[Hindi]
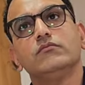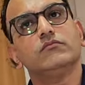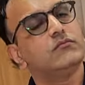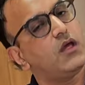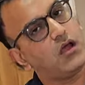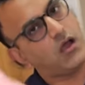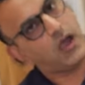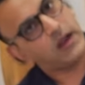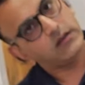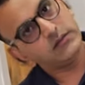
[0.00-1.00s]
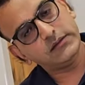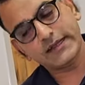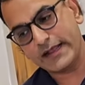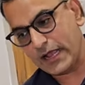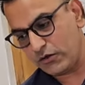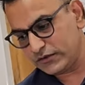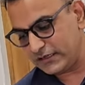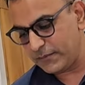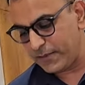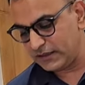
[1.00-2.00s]
कैमरा और देखिए क्या होता
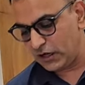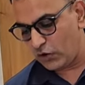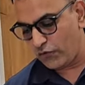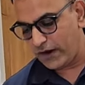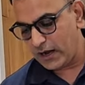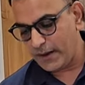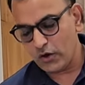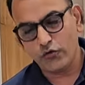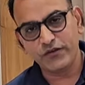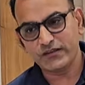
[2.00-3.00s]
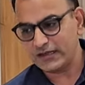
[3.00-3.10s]
है जब बंदा ऑफलाइन हमारे ऑफिस